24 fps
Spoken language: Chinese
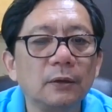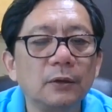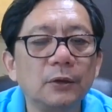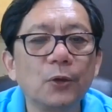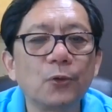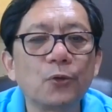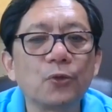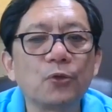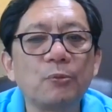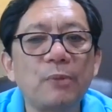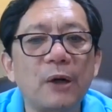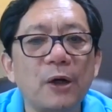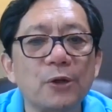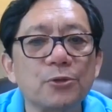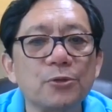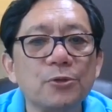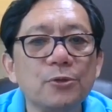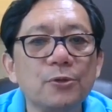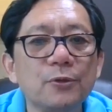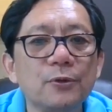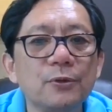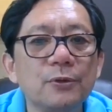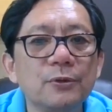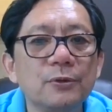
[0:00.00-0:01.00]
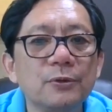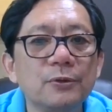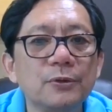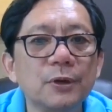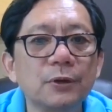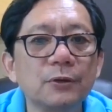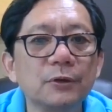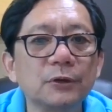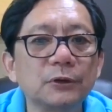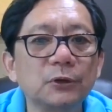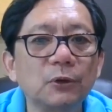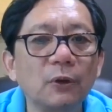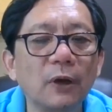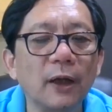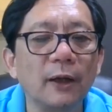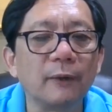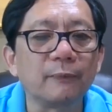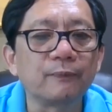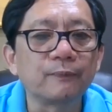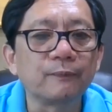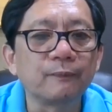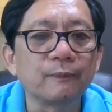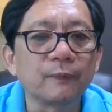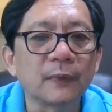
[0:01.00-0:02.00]
丢珠宝居，就是说了，
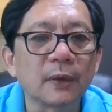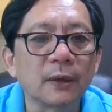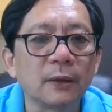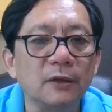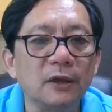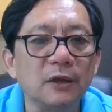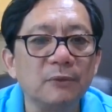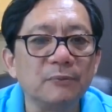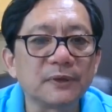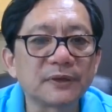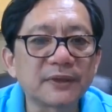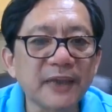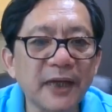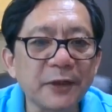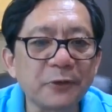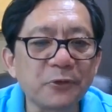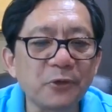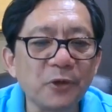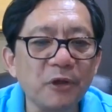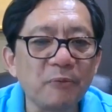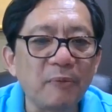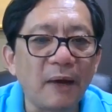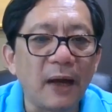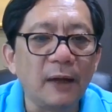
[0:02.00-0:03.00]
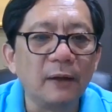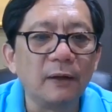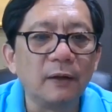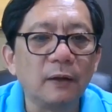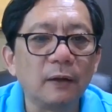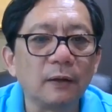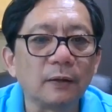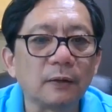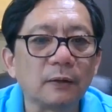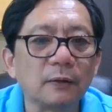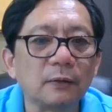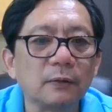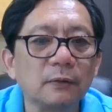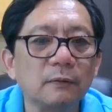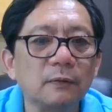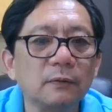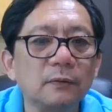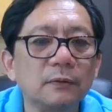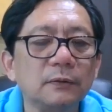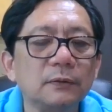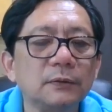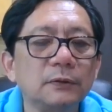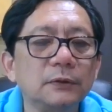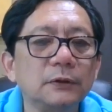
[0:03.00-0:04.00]
你们再追吧，
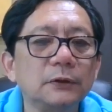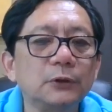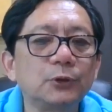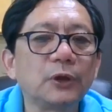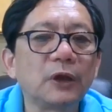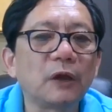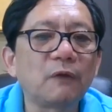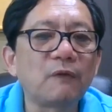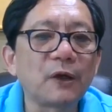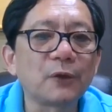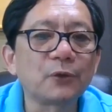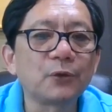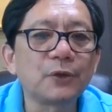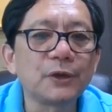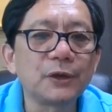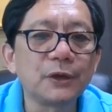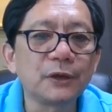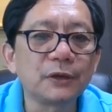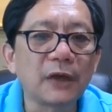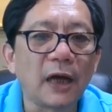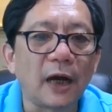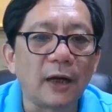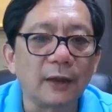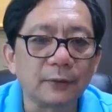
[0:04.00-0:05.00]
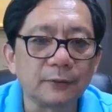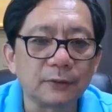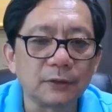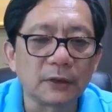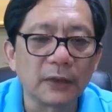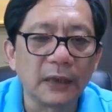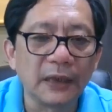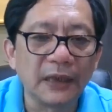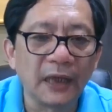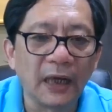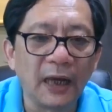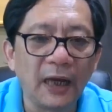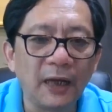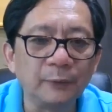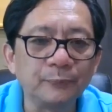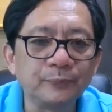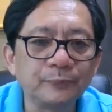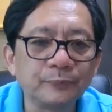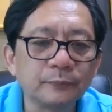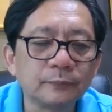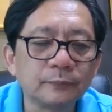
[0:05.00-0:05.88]
追到汪东兴这儿就可以了，